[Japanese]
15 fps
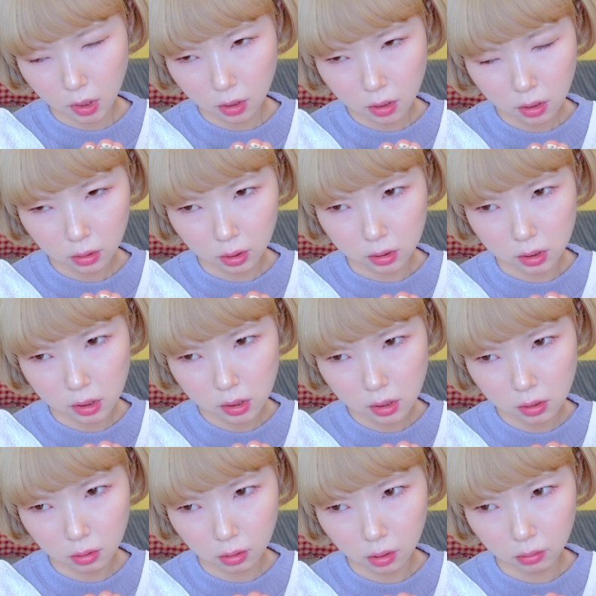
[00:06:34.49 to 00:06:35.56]
あなた自
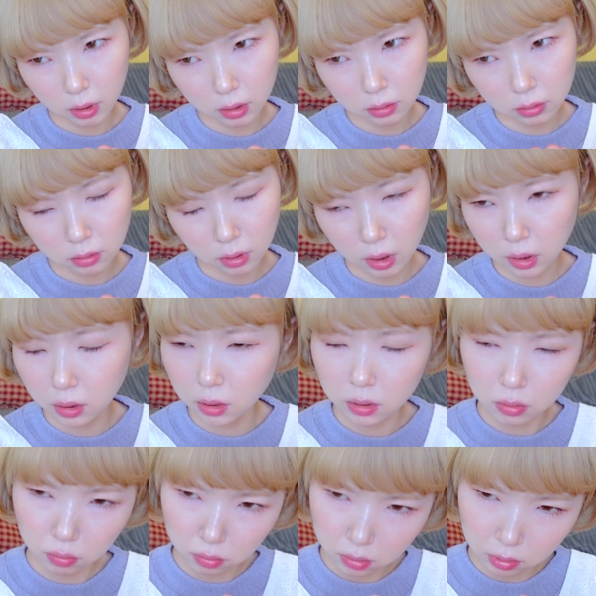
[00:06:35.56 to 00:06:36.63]
身ではないんで
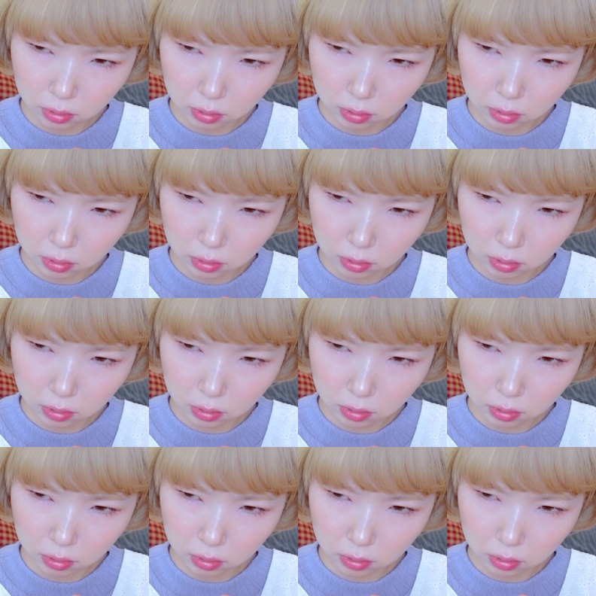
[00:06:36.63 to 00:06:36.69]
しょ